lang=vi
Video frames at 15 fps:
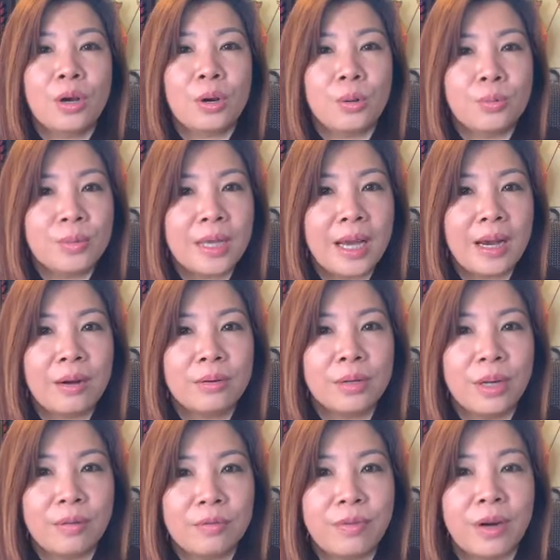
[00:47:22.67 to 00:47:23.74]
cùng nhau
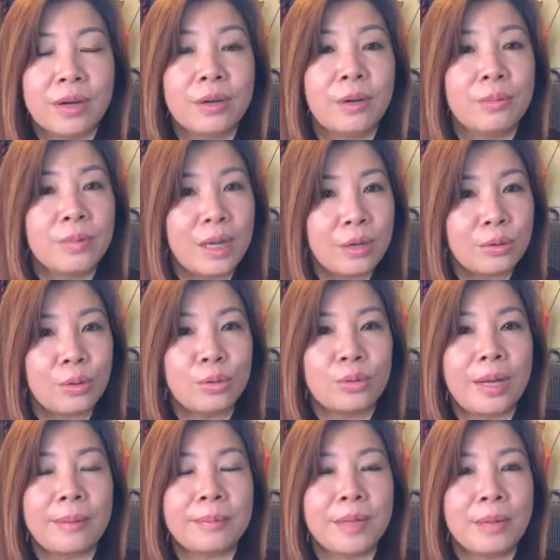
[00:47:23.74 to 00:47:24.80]
niệm phật cùng nhau
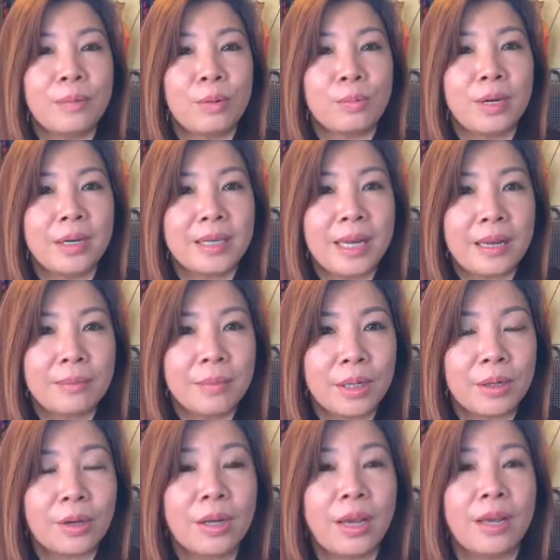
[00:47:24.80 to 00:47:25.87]
tu tập để một đời này
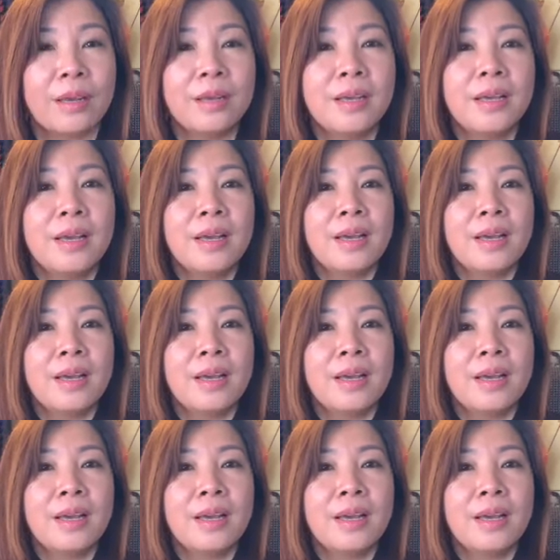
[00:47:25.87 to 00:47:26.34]
mình có thể